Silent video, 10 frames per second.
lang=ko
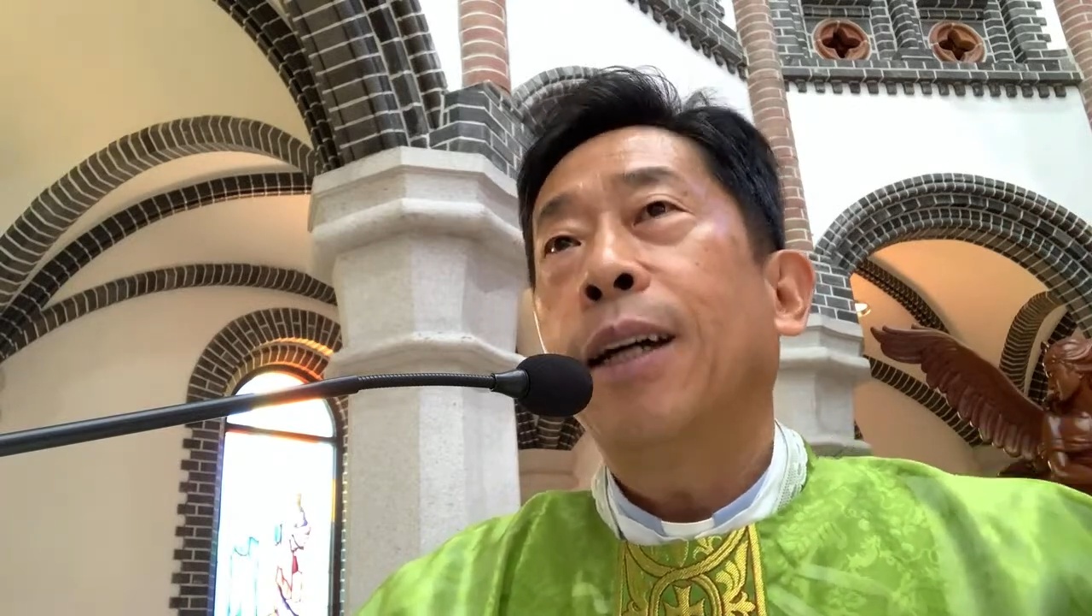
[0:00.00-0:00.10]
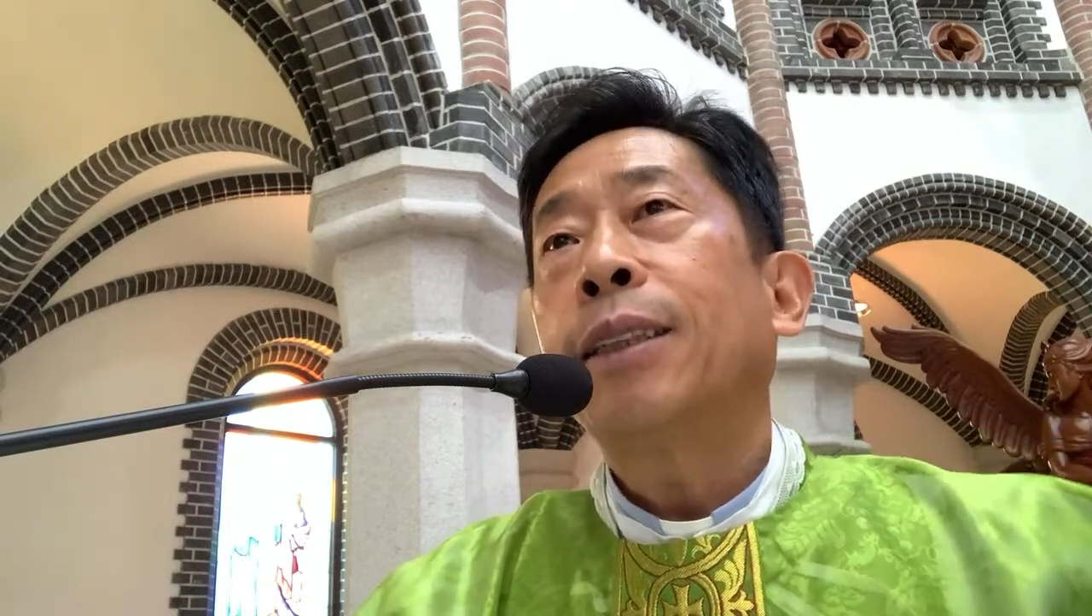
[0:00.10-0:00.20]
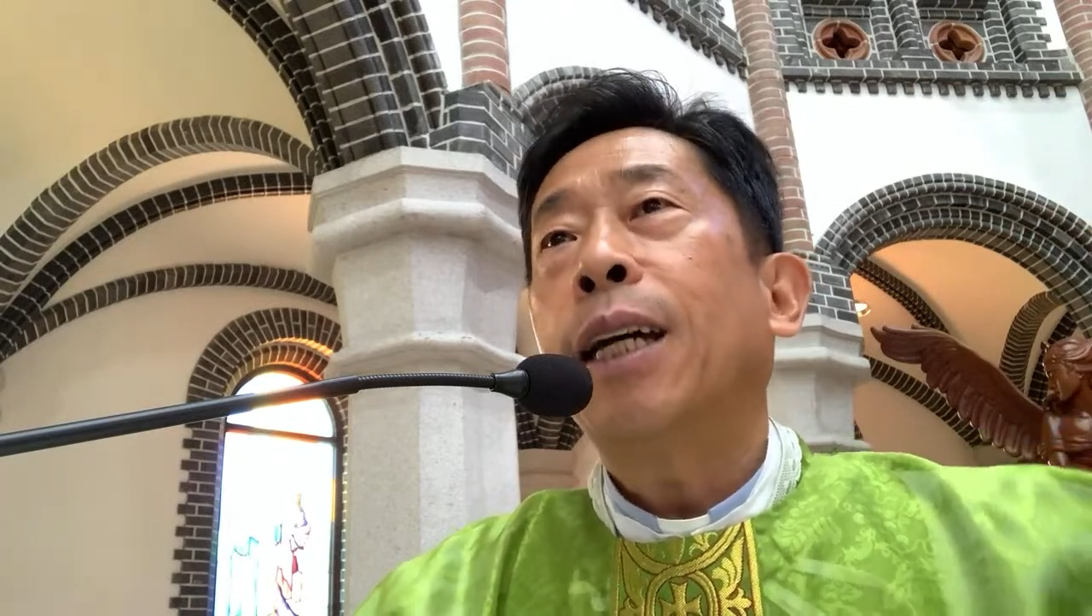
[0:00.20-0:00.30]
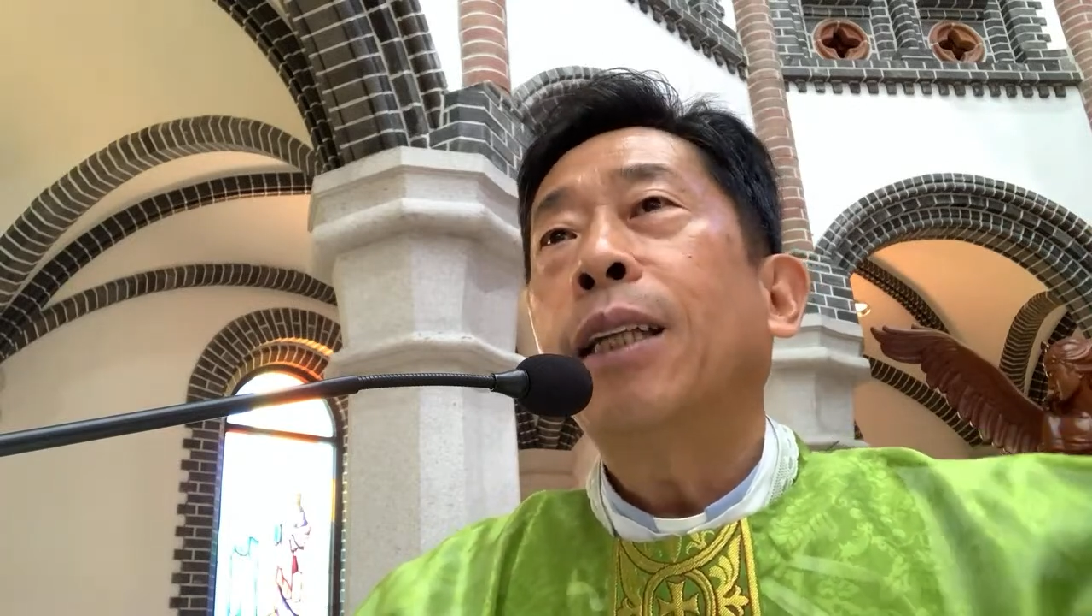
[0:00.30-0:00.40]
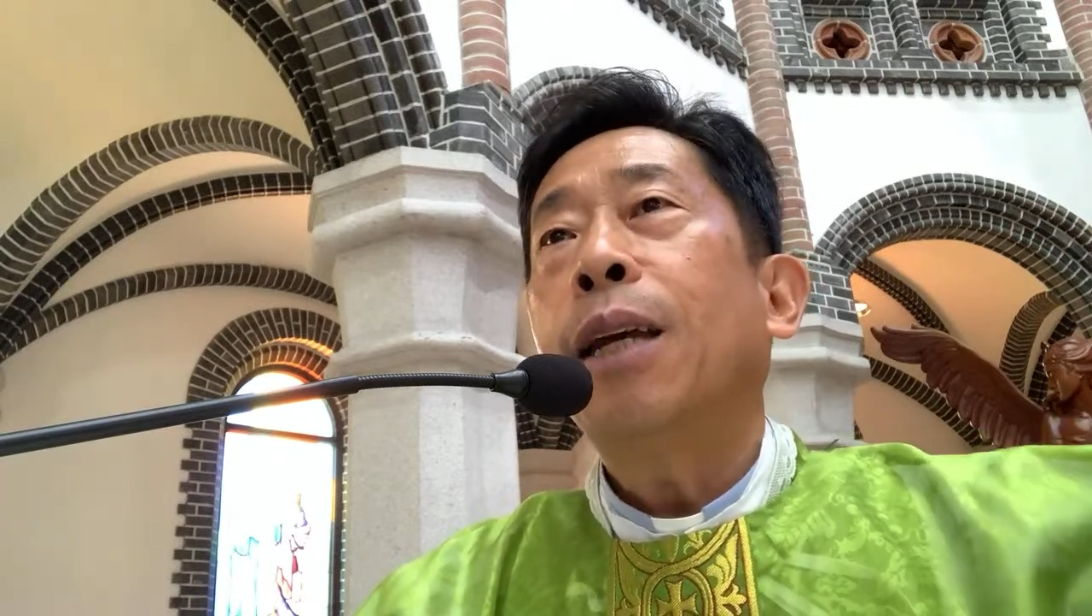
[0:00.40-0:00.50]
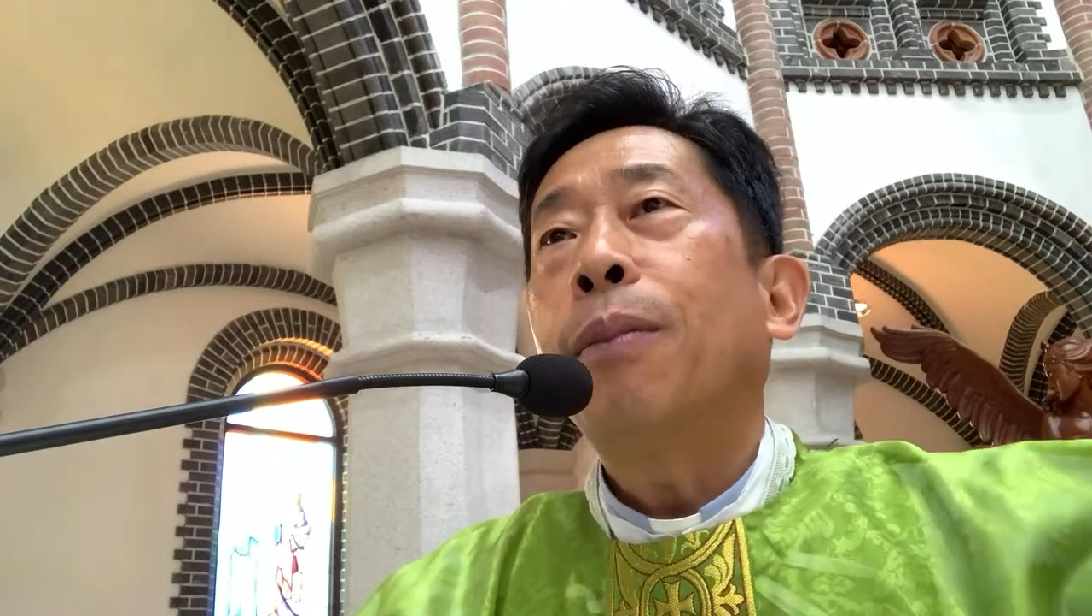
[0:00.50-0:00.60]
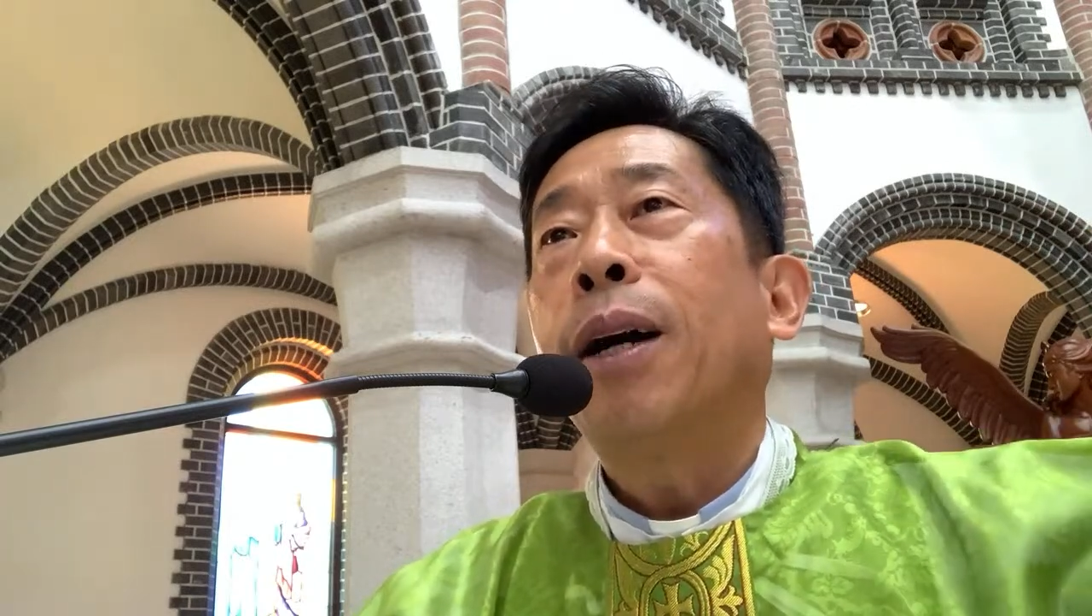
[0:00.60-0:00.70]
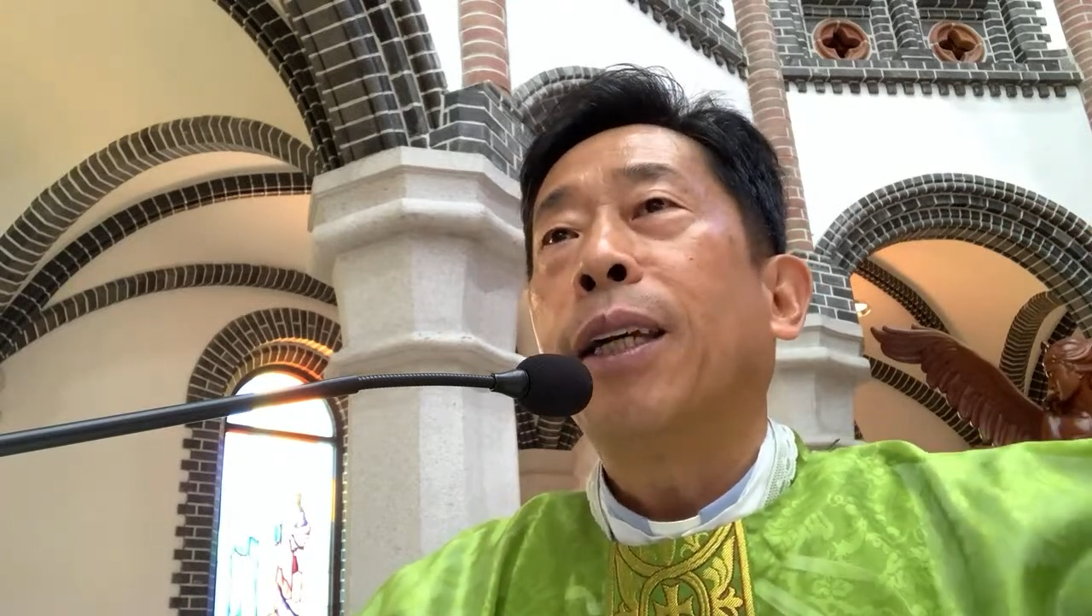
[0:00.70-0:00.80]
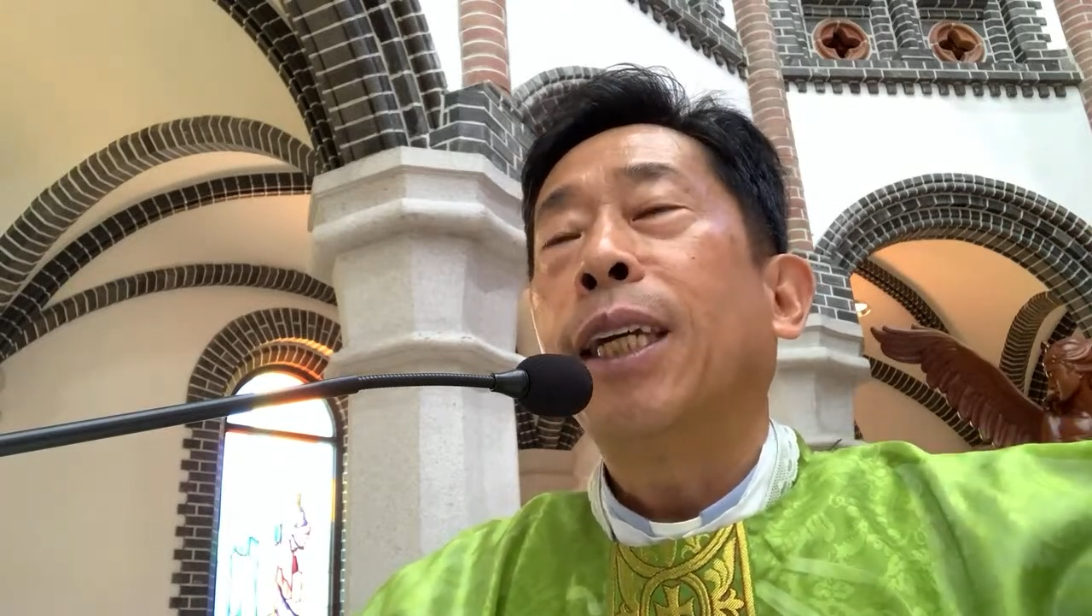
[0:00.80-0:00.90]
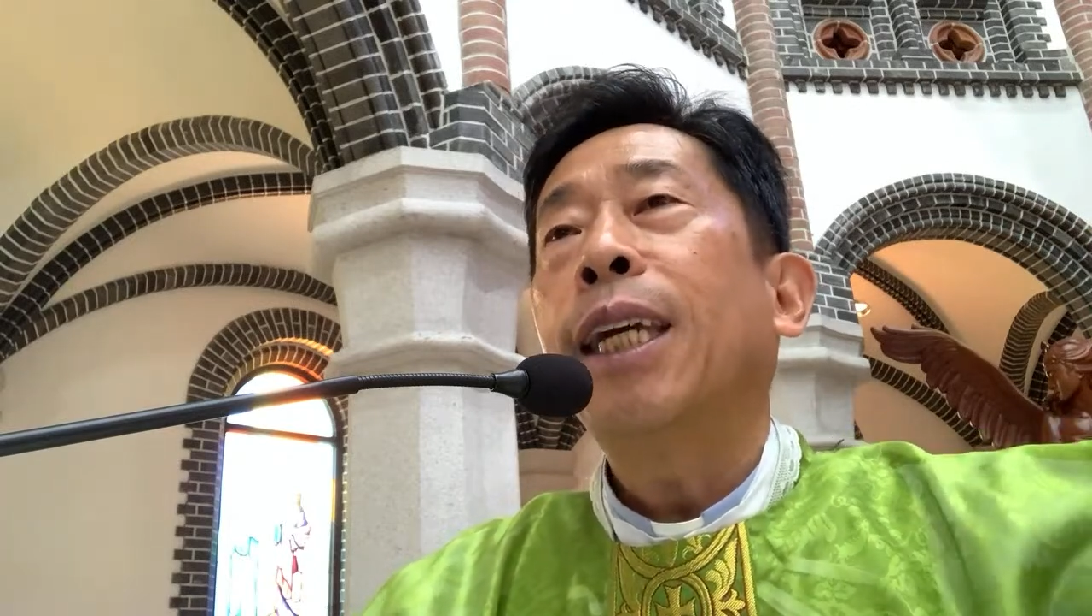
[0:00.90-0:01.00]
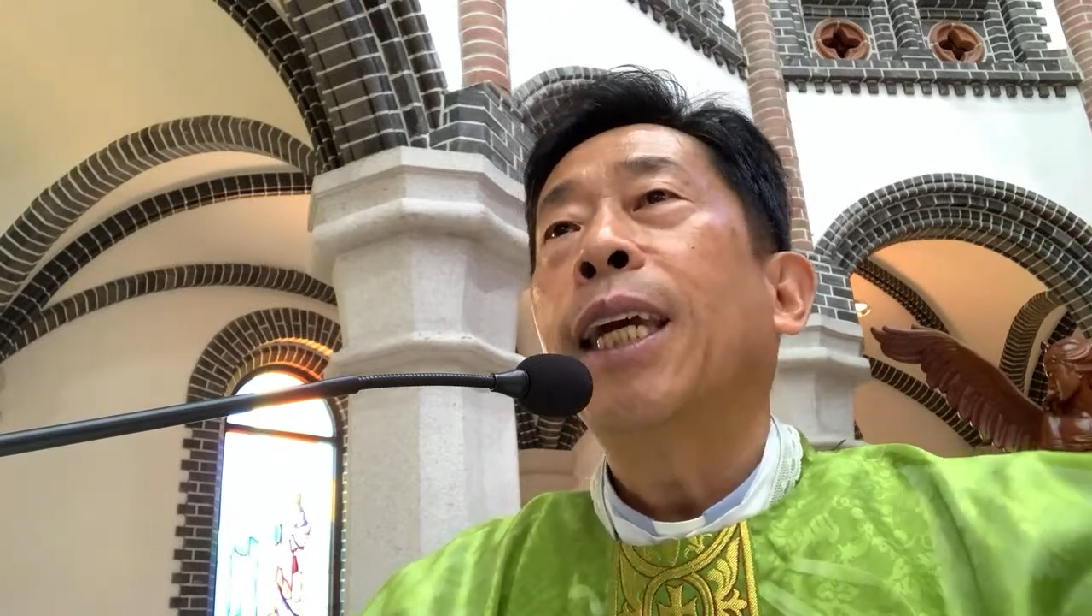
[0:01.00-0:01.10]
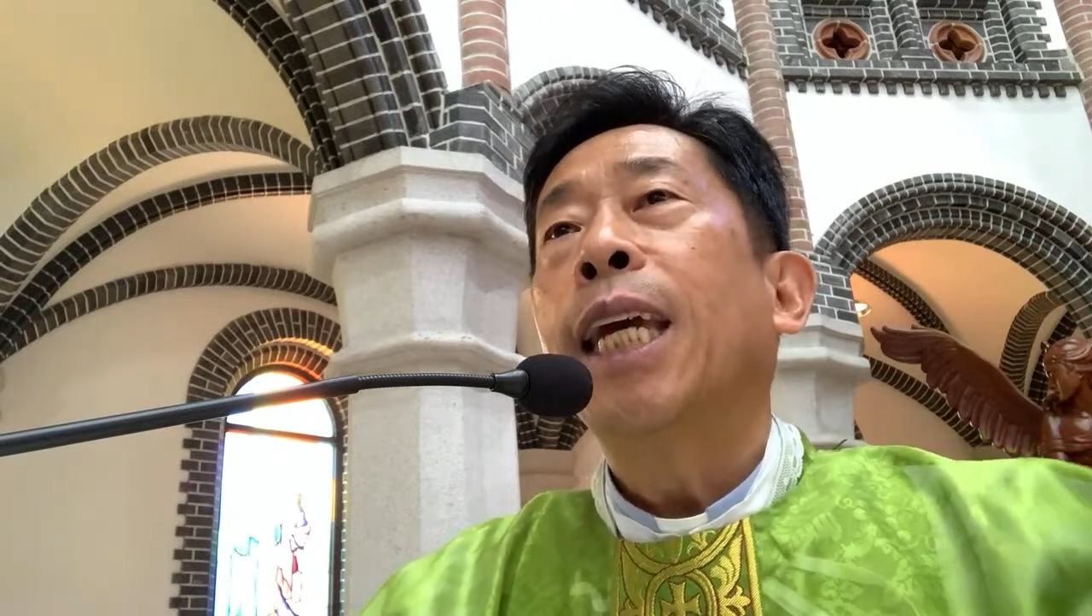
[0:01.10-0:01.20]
상대방이